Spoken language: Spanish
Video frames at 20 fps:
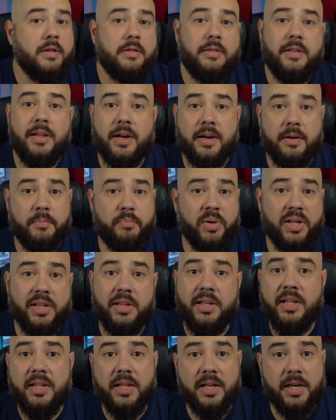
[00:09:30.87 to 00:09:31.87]
De
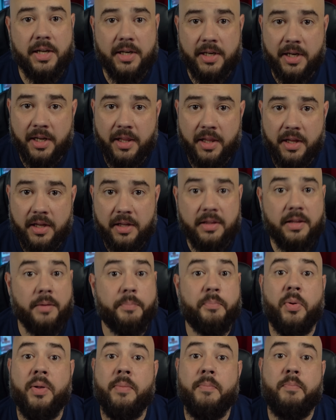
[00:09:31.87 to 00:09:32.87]
repente y de la nada te
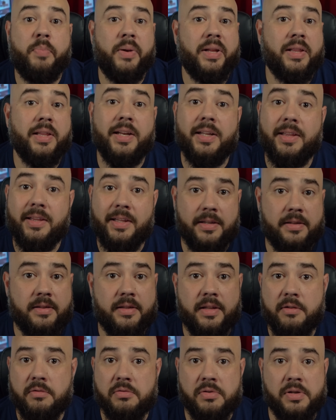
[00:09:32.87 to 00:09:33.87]
pueden prender
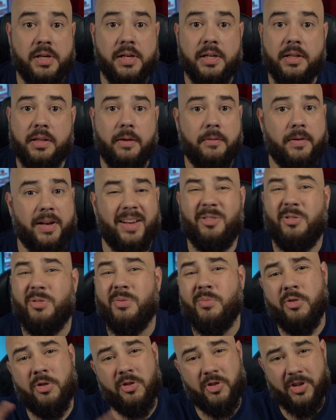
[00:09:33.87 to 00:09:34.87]
testigos en el tablero,
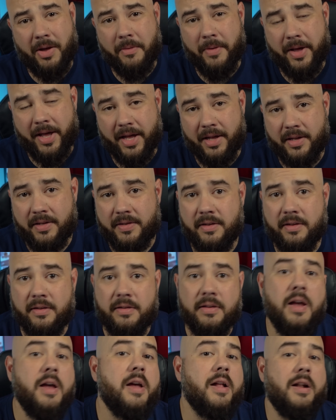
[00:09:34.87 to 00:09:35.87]
como los
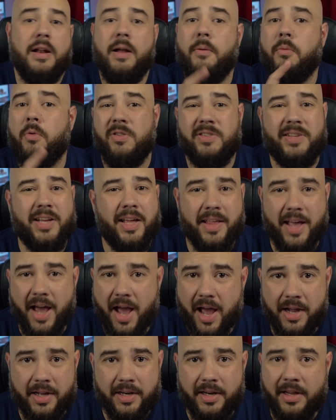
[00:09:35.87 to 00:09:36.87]
ABS, la bolsa de
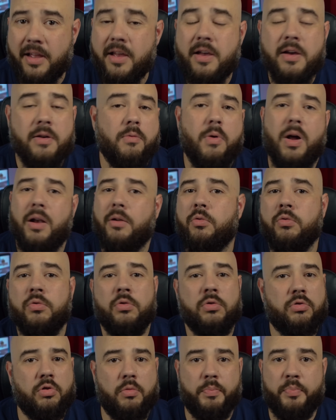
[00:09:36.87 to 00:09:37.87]
aire o algún
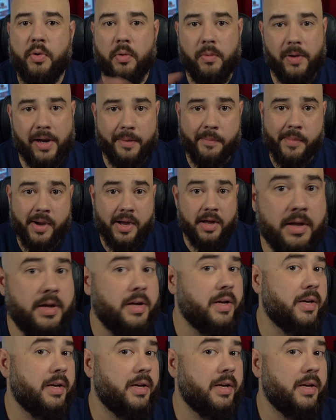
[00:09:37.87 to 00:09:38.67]
otro problema,